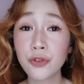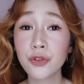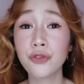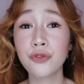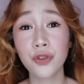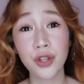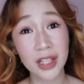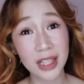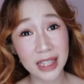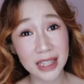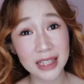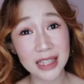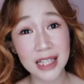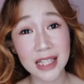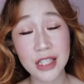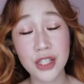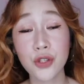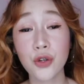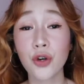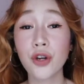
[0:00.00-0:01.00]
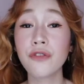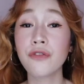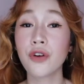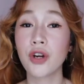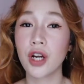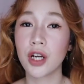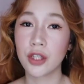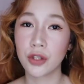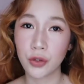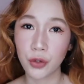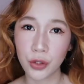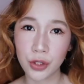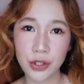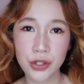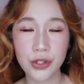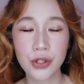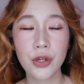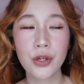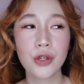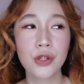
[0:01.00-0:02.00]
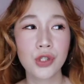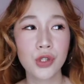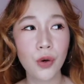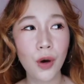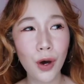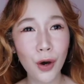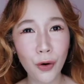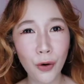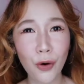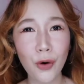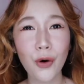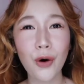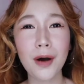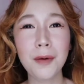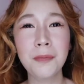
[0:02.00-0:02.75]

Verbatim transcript: food for kittens or for adults. So ako,